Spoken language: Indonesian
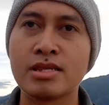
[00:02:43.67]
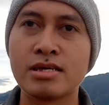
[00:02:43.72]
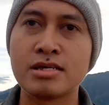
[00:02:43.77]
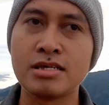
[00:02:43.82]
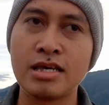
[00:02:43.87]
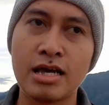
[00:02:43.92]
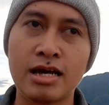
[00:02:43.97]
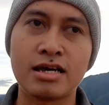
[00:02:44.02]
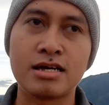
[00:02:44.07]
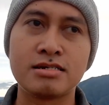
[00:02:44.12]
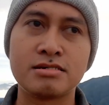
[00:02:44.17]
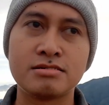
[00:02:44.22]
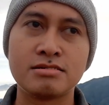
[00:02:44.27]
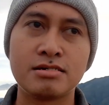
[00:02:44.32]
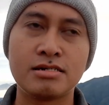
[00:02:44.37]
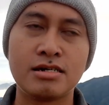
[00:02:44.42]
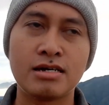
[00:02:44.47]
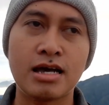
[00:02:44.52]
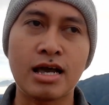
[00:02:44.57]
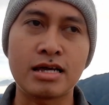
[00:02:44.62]
Ya,
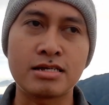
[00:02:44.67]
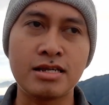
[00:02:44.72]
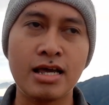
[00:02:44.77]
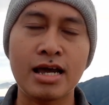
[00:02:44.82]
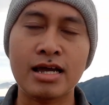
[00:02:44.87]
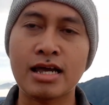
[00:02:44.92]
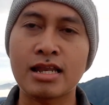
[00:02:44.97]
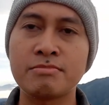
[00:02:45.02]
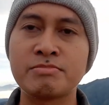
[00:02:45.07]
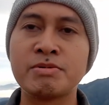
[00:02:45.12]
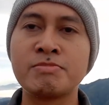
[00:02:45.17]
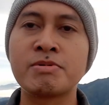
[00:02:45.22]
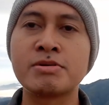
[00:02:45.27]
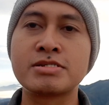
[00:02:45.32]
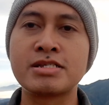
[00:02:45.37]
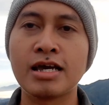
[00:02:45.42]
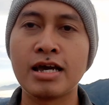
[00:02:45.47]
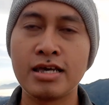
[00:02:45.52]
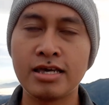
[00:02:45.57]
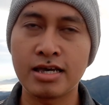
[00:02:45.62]
Anda akan lebih
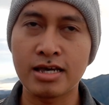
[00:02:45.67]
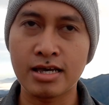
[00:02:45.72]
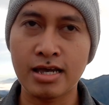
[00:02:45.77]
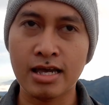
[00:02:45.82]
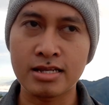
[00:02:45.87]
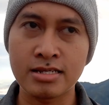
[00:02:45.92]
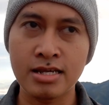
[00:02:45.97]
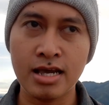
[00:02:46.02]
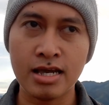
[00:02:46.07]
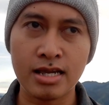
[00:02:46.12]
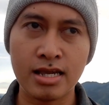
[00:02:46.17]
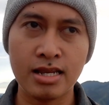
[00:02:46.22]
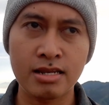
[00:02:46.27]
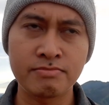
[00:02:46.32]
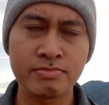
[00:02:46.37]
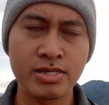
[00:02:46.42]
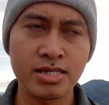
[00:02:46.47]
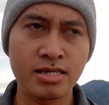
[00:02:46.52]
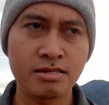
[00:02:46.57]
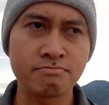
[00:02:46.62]
berdaya, Anda akan
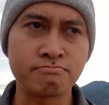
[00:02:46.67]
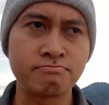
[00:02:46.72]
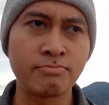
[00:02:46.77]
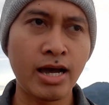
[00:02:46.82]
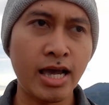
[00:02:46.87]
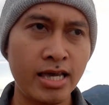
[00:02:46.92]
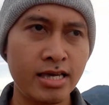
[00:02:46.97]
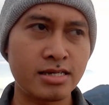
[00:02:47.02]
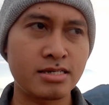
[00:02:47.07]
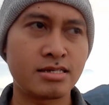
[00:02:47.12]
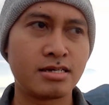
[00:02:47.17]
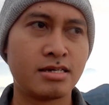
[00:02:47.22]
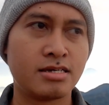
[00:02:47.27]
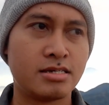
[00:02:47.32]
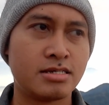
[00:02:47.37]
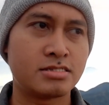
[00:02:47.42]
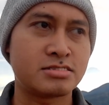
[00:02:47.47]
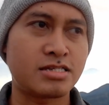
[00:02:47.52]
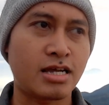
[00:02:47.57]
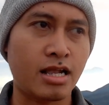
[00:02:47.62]
lebih baik,
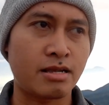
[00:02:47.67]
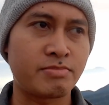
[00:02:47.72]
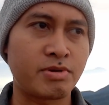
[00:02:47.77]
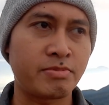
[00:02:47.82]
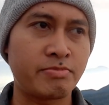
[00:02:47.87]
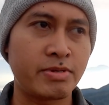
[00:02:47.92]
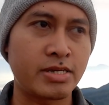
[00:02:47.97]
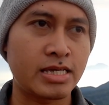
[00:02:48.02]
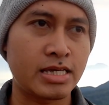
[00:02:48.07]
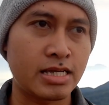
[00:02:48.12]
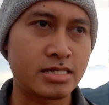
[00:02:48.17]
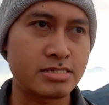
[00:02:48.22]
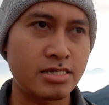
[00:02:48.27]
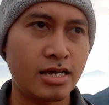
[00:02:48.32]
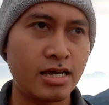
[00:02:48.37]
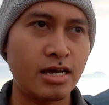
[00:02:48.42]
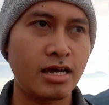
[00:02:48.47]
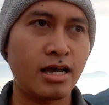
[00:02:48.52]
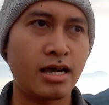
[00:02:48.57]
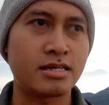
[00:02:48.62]
cara
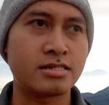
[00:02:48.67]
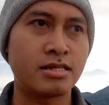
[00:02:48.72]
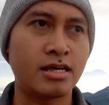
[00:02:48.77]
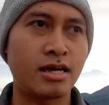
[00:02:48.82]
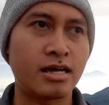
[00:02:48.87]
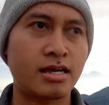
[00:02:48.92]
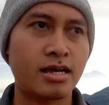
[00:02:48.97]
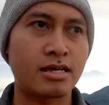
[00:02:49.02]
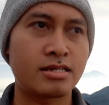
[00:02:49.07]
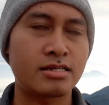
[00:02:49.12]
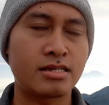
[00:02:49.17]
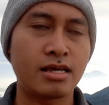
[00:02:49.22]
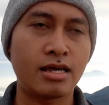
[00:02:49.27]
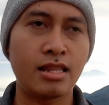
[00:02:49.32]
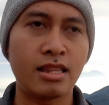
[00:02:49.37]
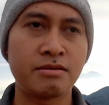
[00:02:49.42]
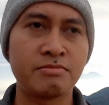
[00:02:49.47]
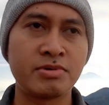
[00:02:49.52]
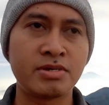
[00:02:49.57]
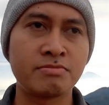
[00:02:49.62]
berpikirnya Anda akan
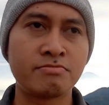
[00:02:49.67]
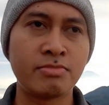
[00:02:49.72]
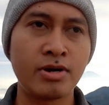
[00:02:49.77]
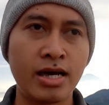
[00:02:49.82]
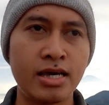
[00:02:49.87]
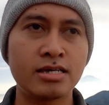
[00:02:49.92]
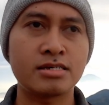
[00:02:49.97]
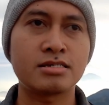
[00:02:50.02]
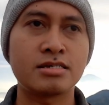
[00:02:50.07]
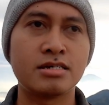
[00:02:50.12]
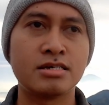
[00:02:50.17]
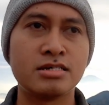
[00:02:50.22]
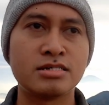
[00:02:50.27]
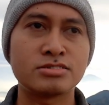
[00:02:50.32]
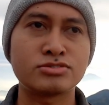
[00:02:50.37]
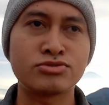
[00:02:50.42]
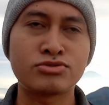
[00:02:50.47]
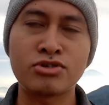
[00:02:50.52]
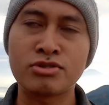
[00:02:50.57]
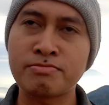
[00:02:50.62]
lebih baik
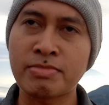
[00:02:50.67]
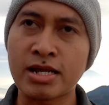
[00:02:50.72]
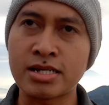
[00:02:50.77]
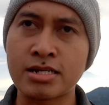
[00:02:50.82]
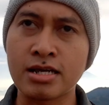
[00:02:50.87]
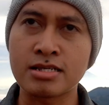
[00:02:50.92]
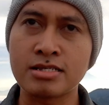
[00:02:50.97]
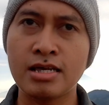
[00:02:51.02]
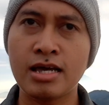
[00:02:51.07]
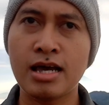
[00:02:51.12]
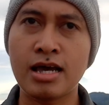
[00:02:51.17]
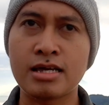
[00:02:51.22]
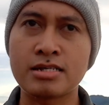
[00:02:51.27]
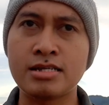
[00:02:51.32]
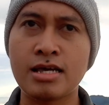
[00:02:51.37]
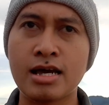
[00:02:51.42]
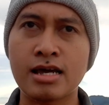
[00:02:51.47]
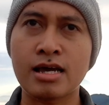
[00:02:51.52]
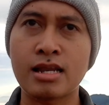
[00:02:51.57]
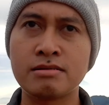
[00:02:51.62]
sudut pandangnya
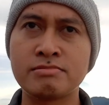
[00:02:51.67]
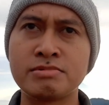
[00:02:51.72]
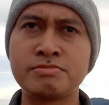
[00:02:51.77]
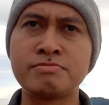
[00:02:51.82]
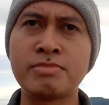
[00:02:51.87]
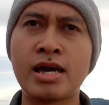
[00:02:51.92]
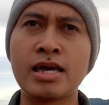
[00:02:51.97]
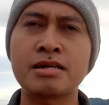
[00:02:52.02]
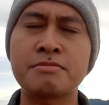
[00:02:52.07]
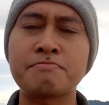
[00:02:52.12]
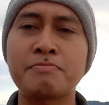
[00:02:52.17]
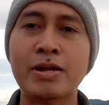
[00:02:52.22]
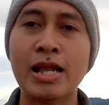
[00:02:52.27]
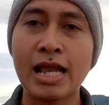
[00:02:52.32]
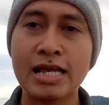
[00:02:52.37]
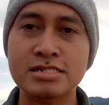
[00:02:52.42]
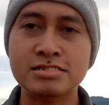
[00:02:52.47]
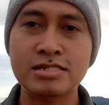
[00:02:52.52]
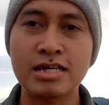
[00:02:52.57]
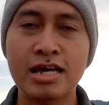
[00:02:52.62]
Anda akan lebih baik
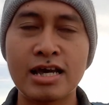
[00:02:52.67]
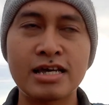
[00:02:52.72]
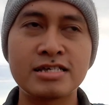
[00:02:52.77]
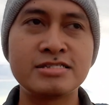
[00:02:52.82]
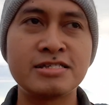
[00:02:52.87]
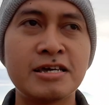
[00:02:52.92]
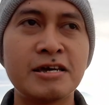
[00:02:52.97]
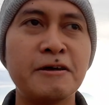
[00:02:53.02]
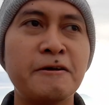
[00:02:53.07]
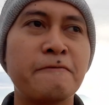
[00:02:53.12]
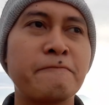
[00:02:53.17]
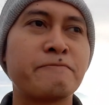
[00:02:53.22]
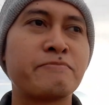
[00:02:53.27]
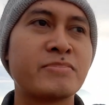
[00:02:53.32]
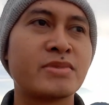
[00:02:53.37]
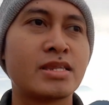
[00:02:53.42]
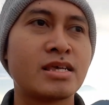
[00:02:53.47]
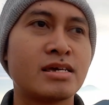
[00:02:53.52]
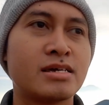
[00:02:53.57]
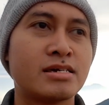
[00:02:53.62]
perasaannya
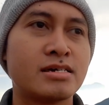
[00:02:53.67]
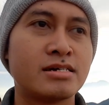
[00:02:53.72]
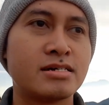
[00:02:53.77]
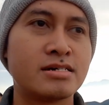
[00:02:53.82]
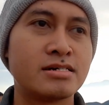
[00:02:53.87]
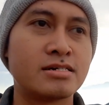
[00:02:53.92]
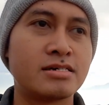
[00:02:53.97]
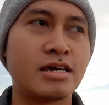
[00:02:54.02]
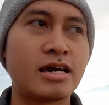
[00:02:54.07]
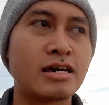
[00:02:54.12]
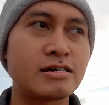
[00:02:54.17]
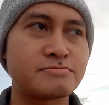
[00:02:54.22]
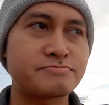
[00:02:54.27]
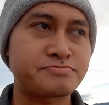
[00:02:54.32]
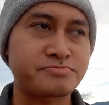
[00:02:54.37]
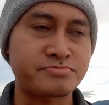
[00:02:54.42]
ya